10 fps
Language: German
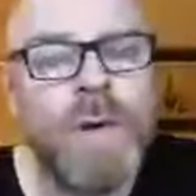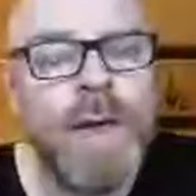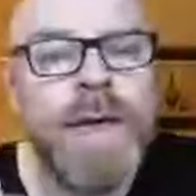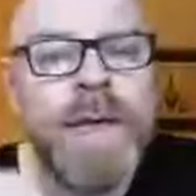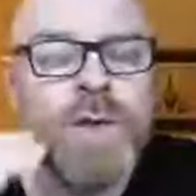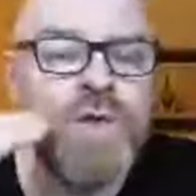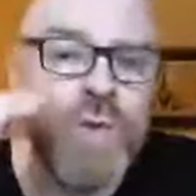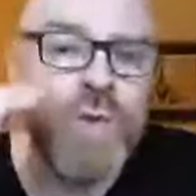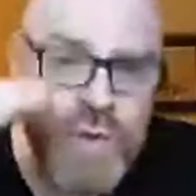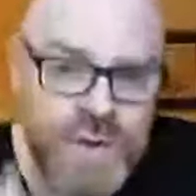in das
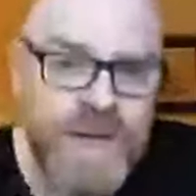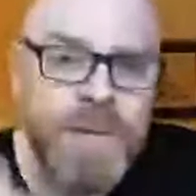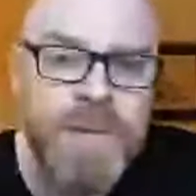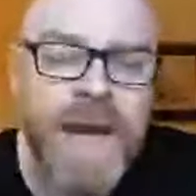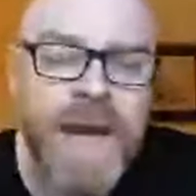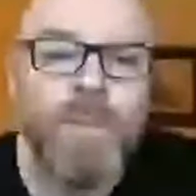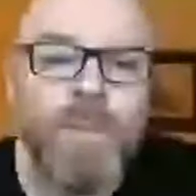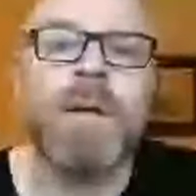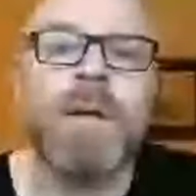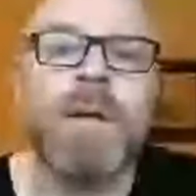System der
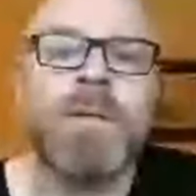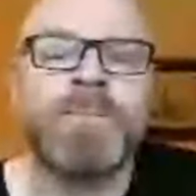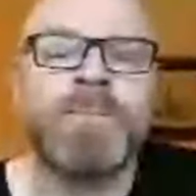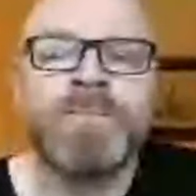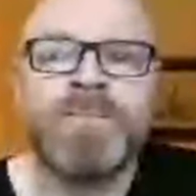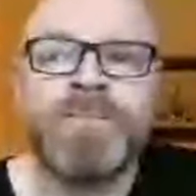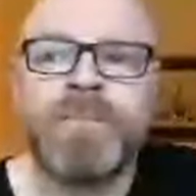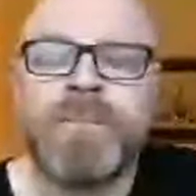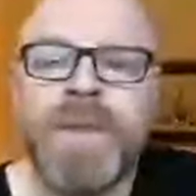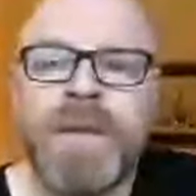Apotheke?
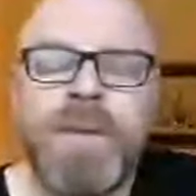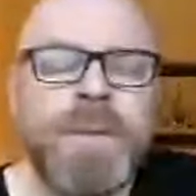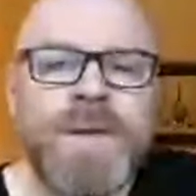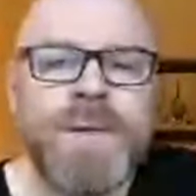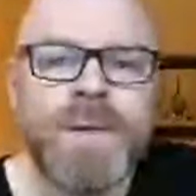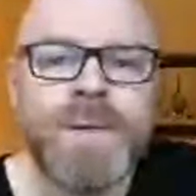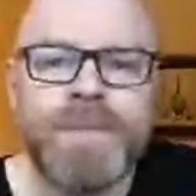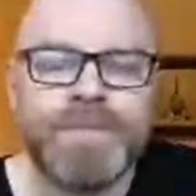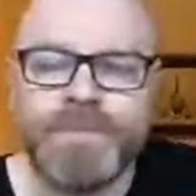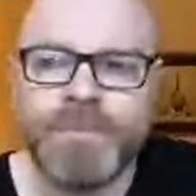Wie meinst du das?
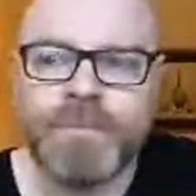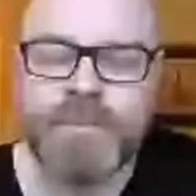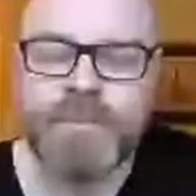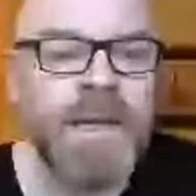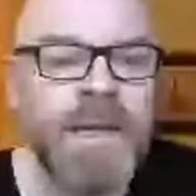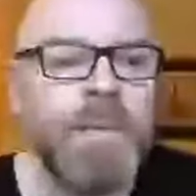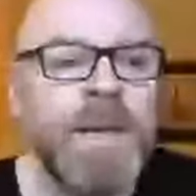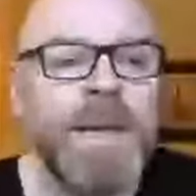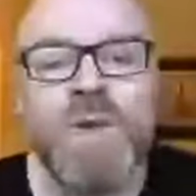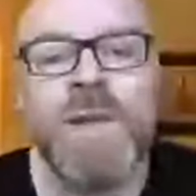aber
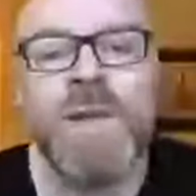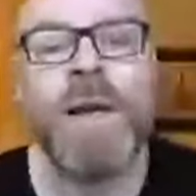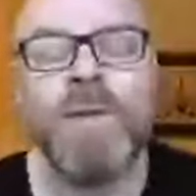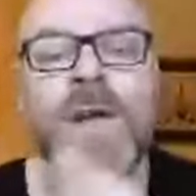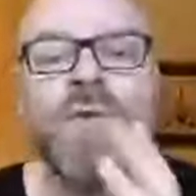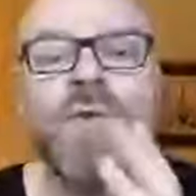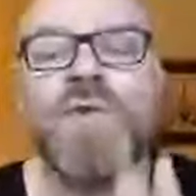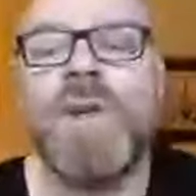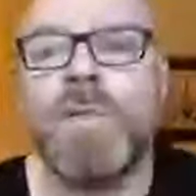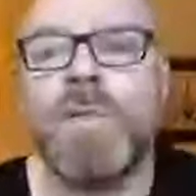die Apotheke hat doch ein
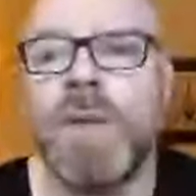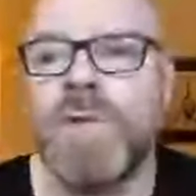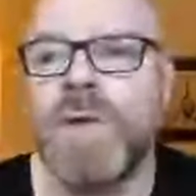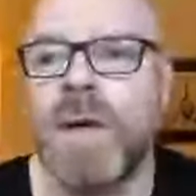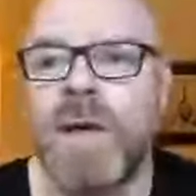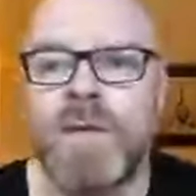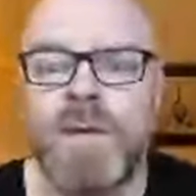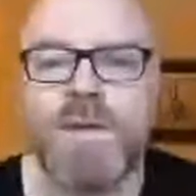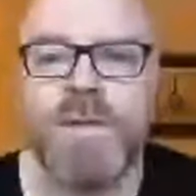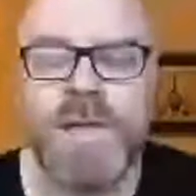System. Die Apotheke hat doch,
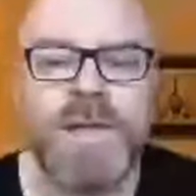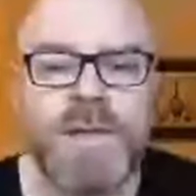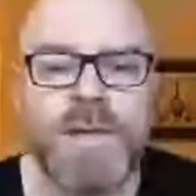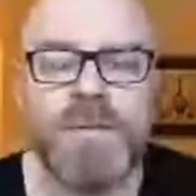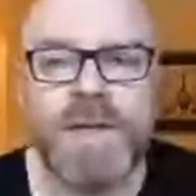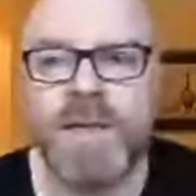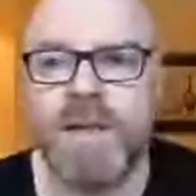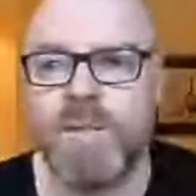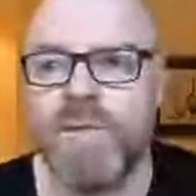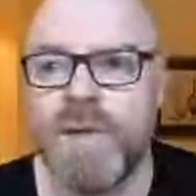also wenn ich das, wenn ich in
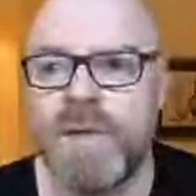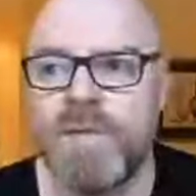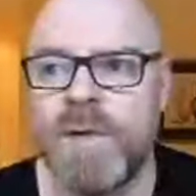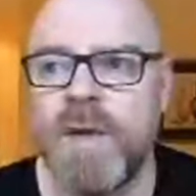der Apotheke bin,